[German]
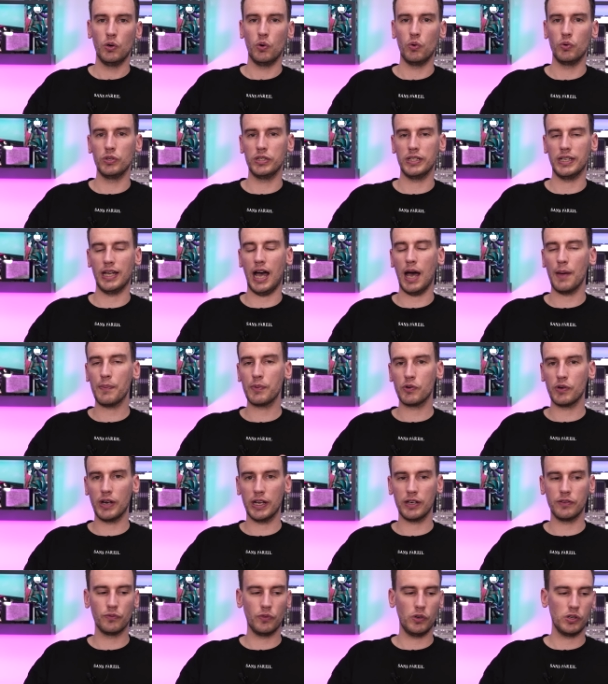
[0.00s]
und ihr
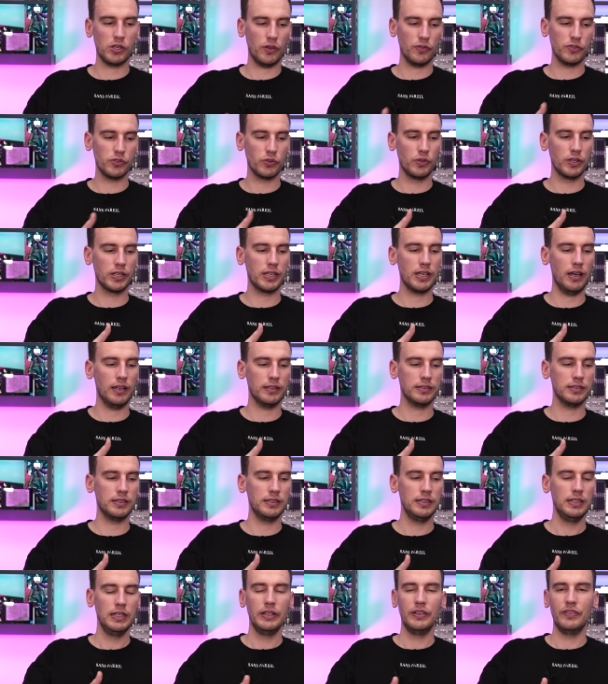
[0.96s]
upgraden wollt auf so eine
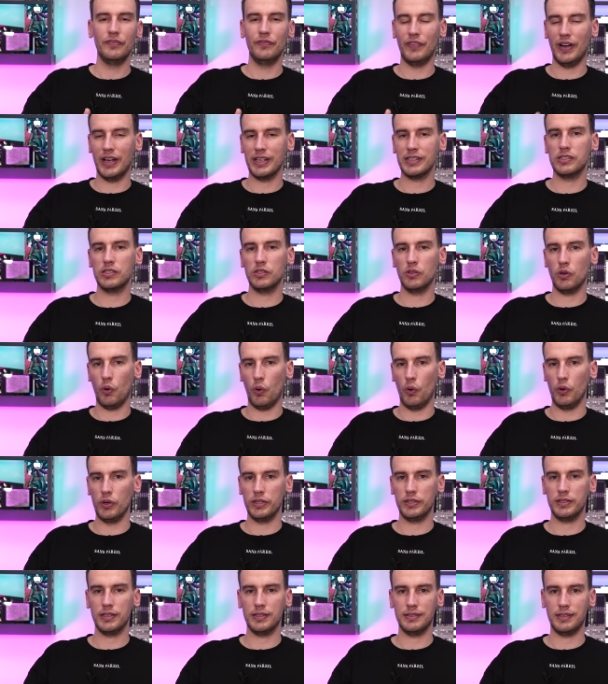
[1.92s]
Karte, was
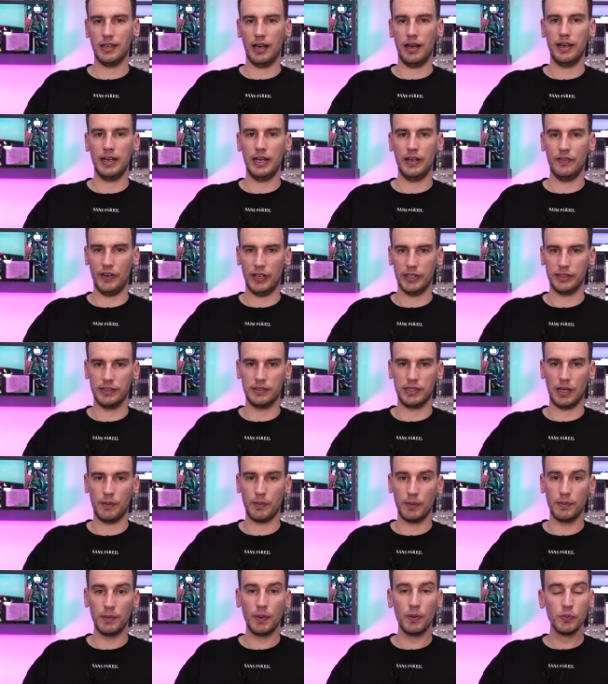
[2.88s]
euch da erwartet.
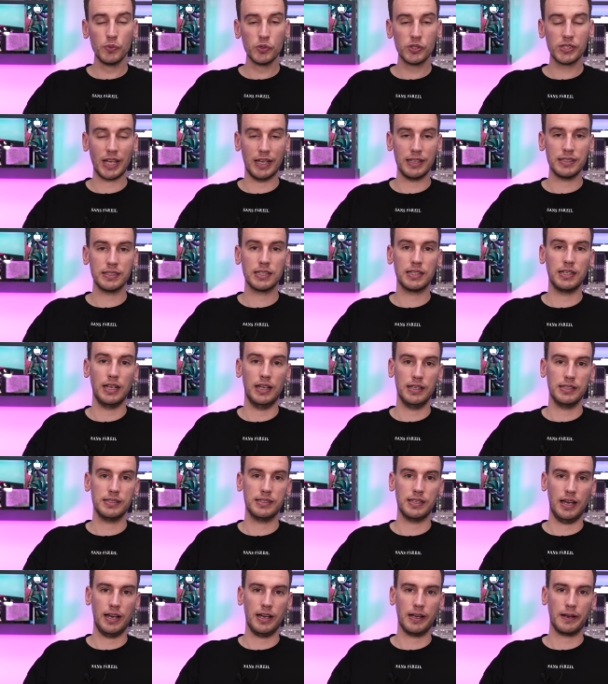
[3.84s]
Aber man muss ganz klar
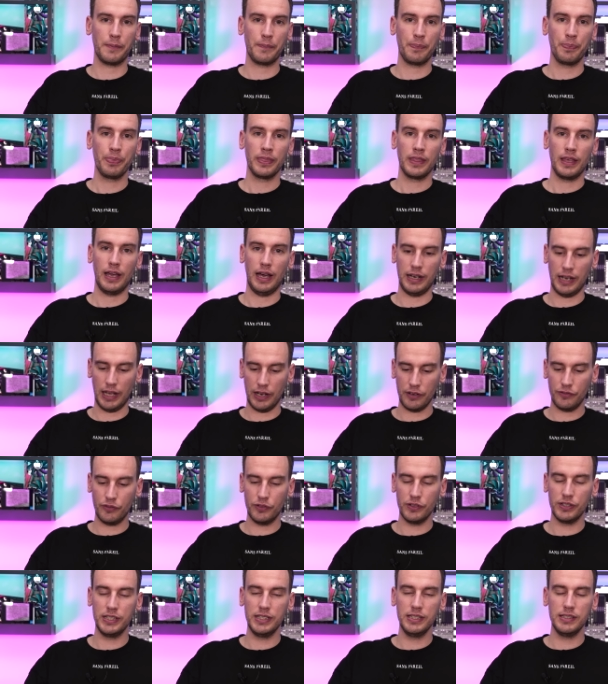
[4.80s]
sagen, anhand
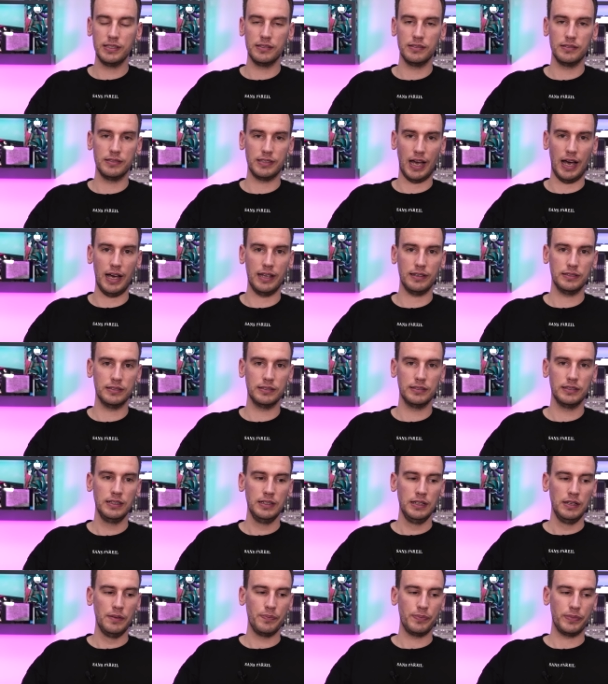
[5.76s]
von diesen Daten
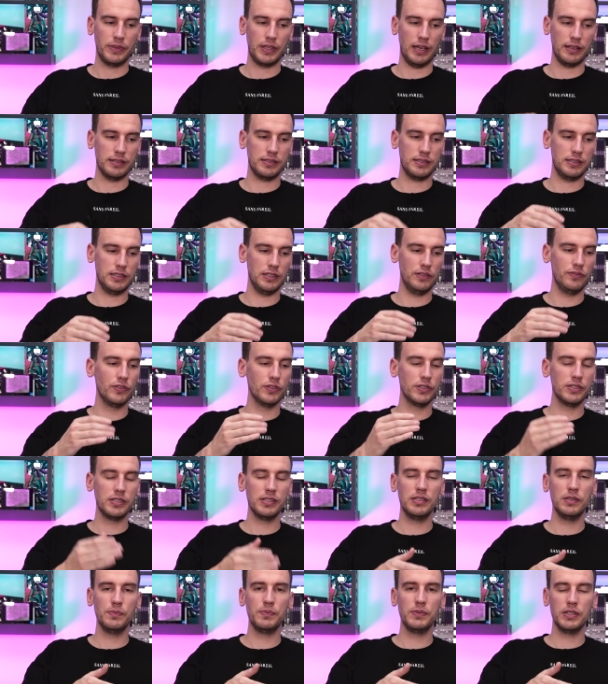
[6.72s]
dass die
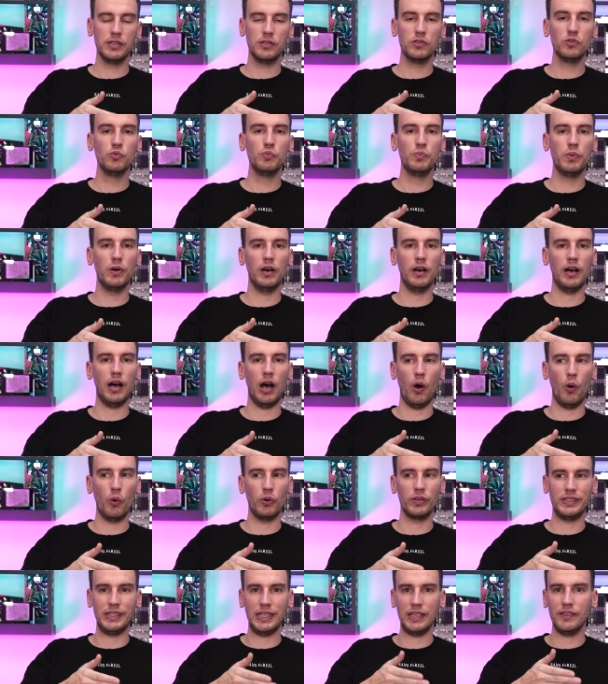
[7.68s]
4070 Super
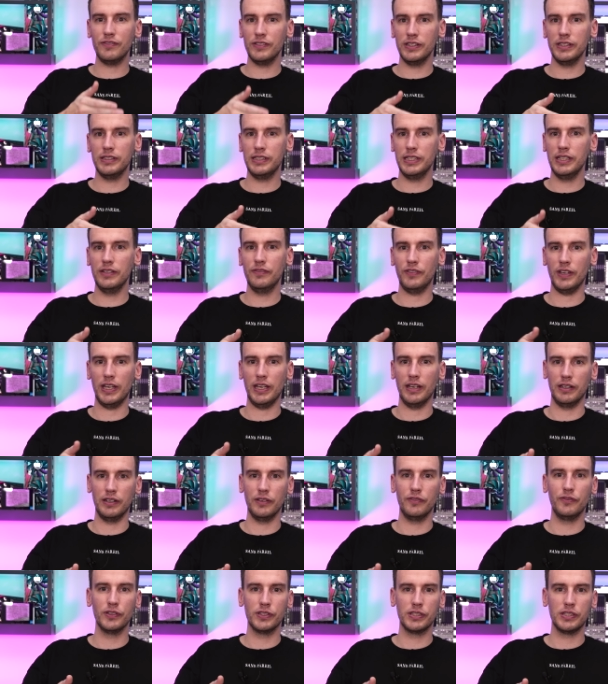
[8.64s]
auch definitiv eher
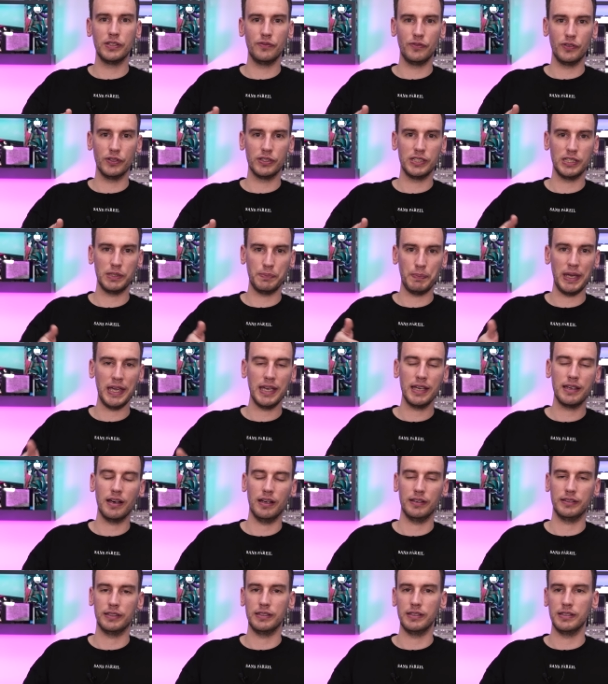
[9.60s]
eine
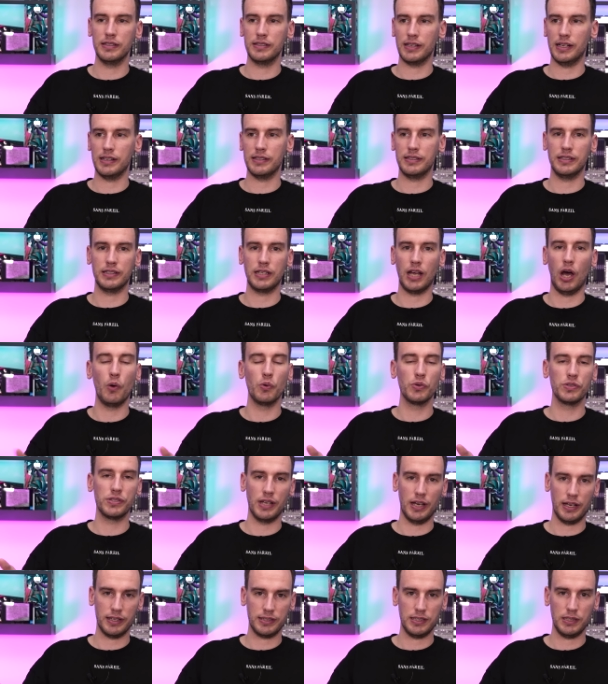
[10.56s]
1440p-Karte ist als eine
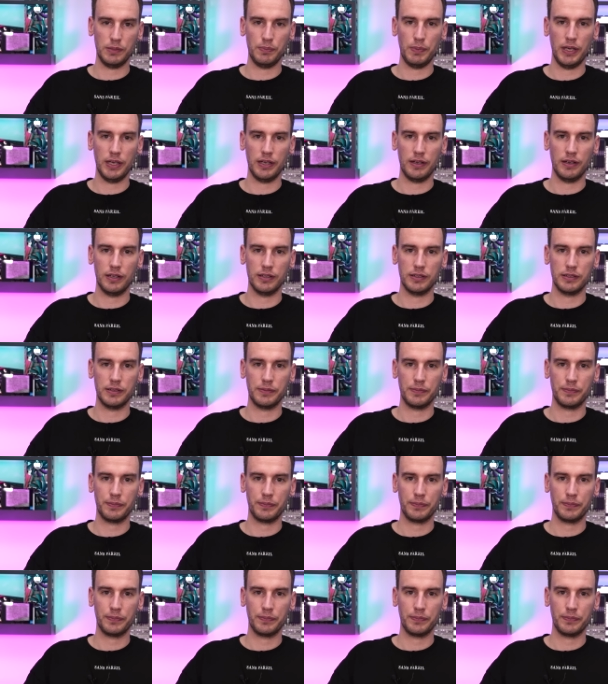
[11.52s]
1080p-Karte.